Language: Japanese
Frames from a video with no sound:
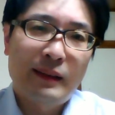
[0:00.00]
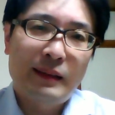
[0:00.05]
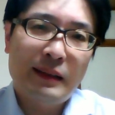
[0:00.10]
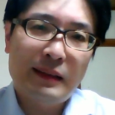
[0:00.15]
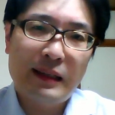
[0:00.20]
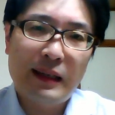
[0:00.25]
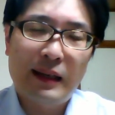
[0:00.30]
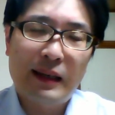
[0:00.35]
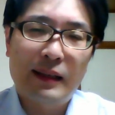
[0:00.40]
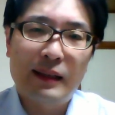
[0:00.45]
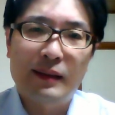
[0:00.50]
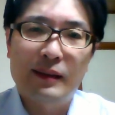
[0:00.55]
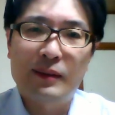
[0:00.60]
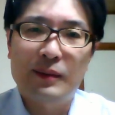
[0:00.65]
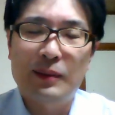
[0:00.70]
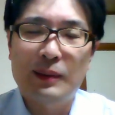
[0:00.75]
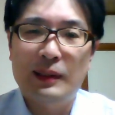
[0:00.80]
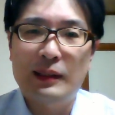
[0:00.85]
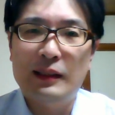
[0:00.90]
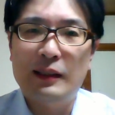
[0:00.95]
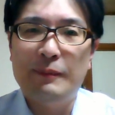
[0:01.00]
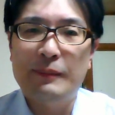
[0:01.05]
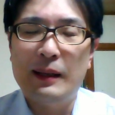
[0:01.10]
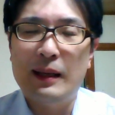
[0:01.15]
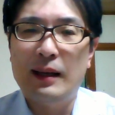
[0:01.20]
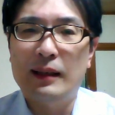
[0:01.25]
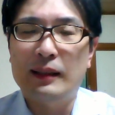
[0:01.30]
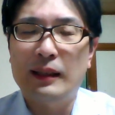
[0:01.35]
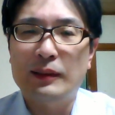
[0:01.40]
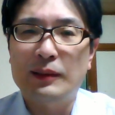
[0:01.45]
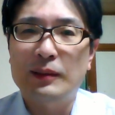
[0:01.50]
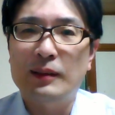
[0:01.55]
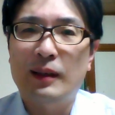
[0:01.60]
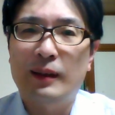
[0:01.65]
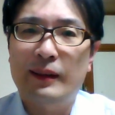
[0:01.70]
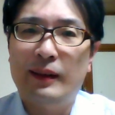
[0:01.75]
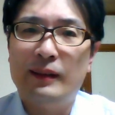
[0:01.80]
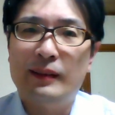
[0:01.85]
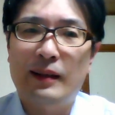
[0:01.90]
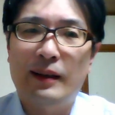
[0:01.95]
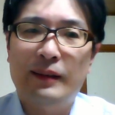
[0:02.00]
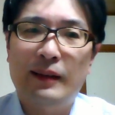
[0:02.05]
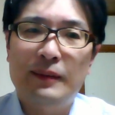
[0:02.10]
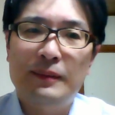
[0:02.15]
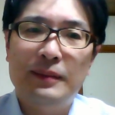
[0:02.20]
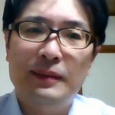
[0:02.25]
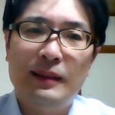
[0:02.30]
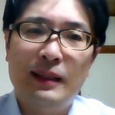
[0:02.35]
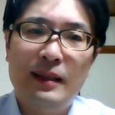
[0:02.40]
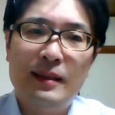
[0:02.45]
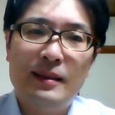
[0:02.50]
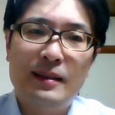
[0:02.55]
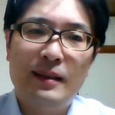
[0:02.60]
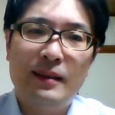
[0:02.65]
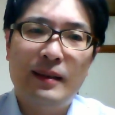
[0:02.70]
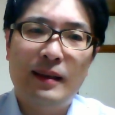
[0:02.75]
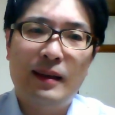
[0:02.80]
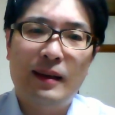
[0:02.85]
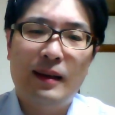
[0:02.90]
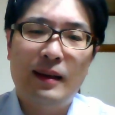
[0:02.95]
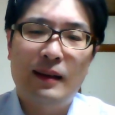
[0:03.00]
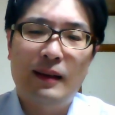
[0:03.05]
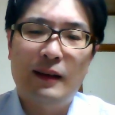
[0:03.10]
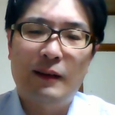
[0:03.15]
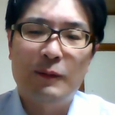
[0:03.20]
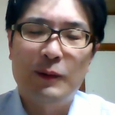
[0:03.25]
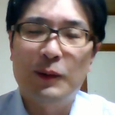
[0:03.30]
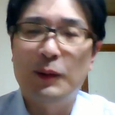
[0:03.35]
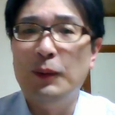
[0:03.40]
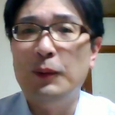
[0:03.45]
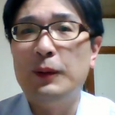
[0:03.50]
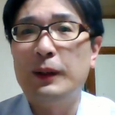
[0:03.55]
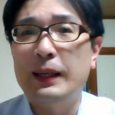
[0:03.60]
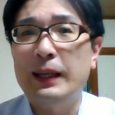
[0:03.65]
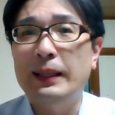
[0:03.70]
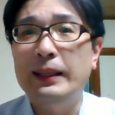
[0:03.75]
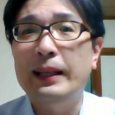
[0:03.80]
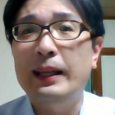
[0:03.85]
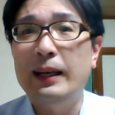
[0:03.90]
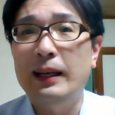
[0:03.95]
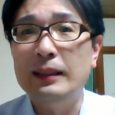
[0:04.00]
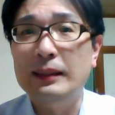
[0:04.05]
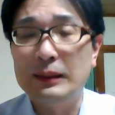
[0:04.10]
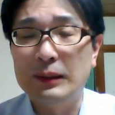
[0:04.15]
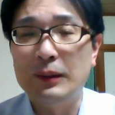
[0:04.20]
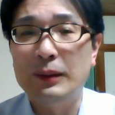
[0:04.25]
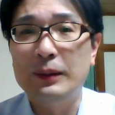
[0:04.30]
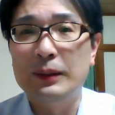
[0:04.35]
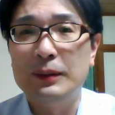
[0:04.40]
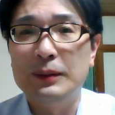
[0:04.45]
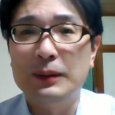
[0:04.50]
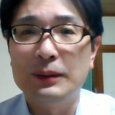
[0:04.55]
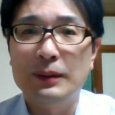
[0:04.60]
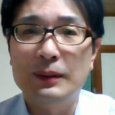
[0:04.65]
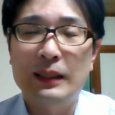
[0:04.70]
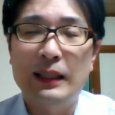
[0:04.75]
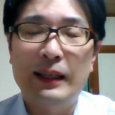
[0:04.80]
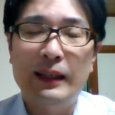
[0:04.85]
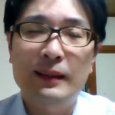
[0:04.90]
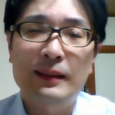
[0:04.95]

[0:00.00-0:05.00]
さて、それでまあ結局河川付近地制限令は合憲であるということで、